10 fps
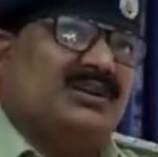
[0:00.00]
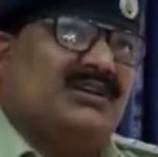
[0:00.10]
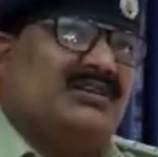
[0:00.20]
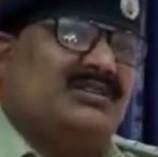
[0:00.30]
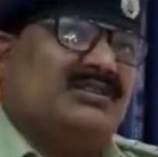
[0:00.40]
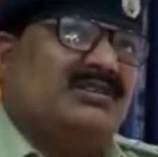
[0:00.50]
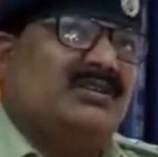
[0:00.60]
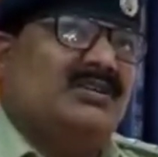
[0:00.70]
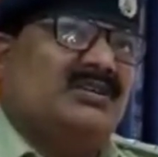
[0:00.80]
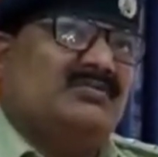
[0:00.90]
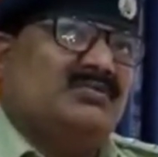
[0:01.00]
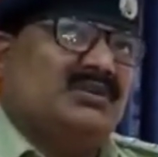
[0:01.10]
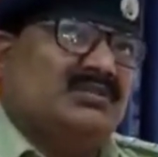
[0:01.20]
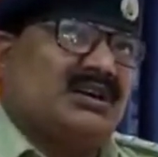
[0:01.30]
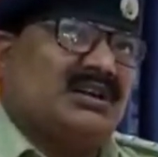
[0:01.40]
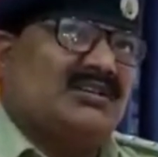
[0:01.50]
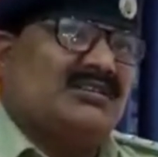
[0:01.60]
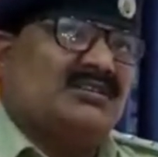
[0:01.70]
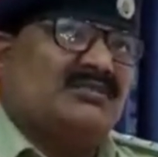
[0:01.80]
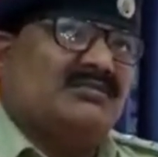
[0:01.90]
इलाकों में छापेमारी कर दो
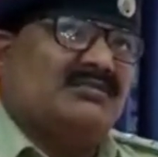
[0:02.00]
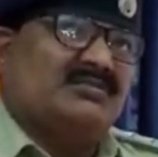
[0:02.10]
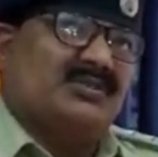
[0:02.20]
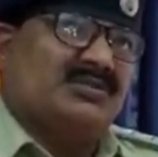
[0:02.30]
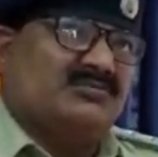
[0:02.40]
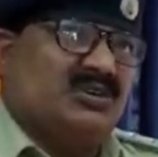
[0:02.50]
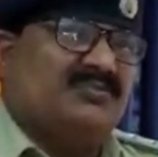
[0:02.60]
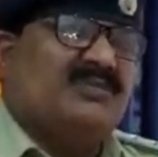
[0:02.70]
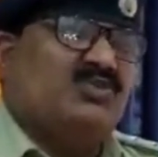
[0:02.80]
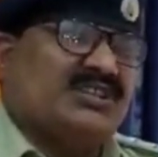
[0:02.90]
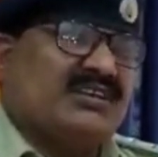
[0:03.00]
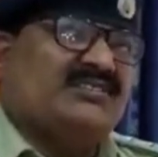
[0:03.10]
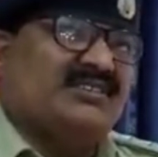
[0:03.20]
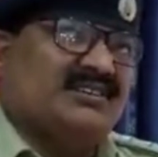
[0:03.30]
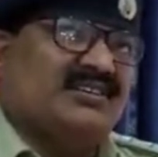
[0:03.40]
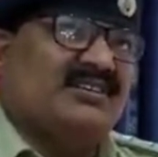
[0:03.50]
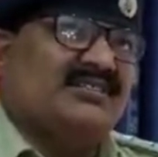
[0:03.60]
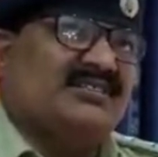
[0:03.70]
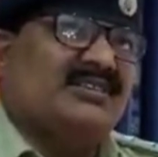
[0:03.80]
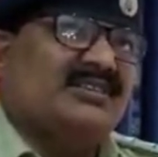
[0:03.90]
संदिग्ध अपराधियों को गिरफ्तार किया
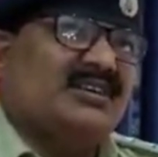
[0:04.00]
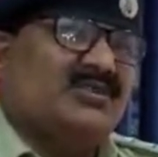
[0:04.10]
गया है